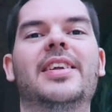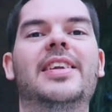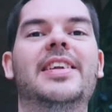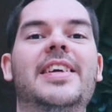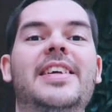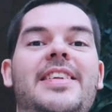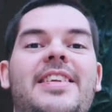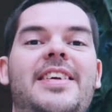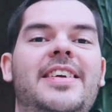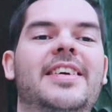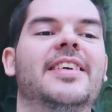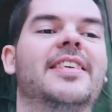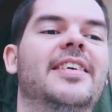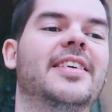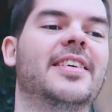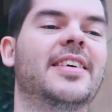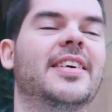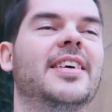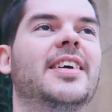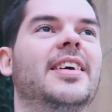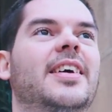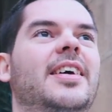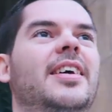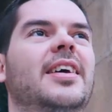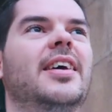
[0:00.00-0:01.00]
линии,
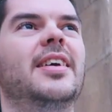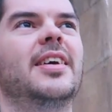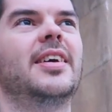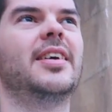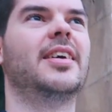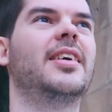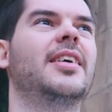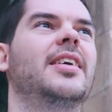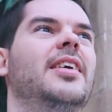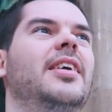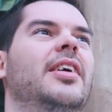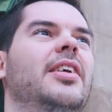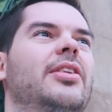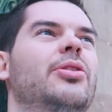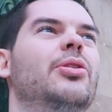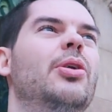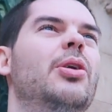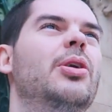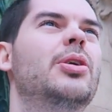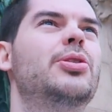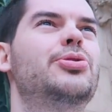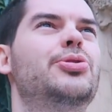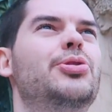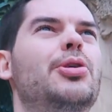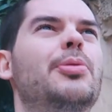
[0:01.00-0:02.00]

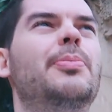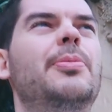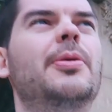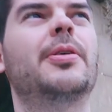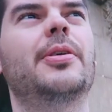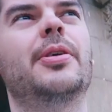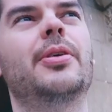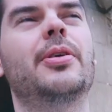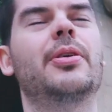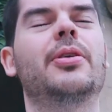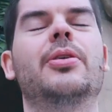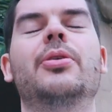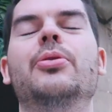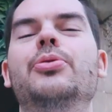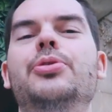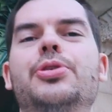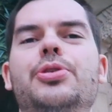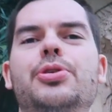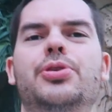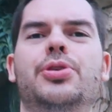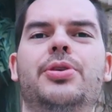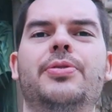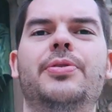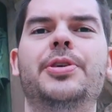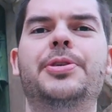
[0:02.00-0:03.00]
но чтобы
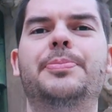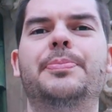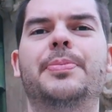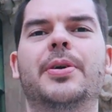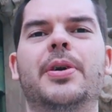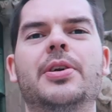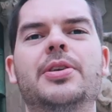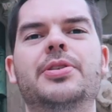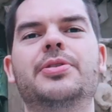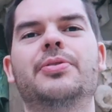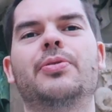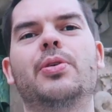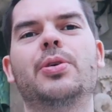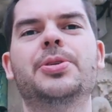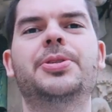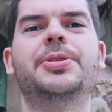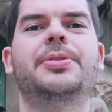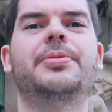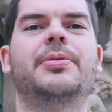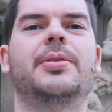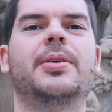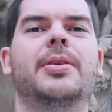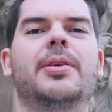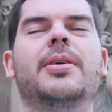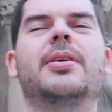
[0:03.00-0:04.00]
удешевить
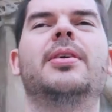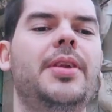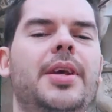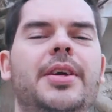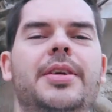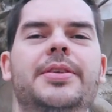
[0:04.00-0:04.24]
производство